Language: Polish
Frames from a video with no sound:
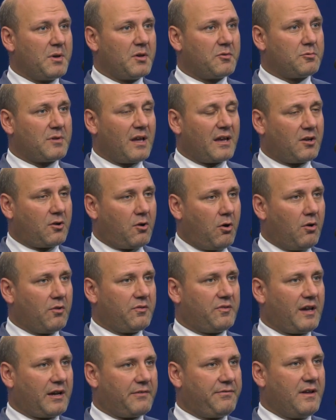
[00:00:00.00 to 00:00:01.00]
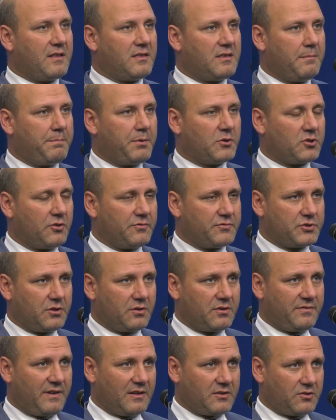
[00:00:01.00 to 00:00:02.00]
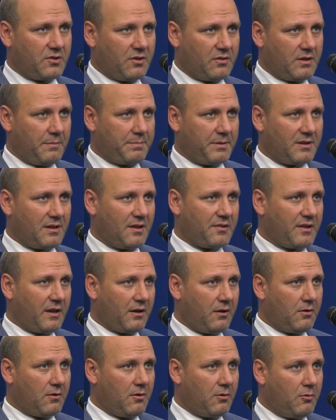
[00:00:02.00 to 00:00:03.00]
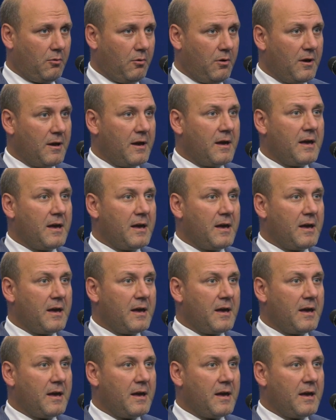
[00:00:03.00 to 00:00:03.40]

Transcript: Jest tutaj konsekwentny, począwszy od 2015 roku,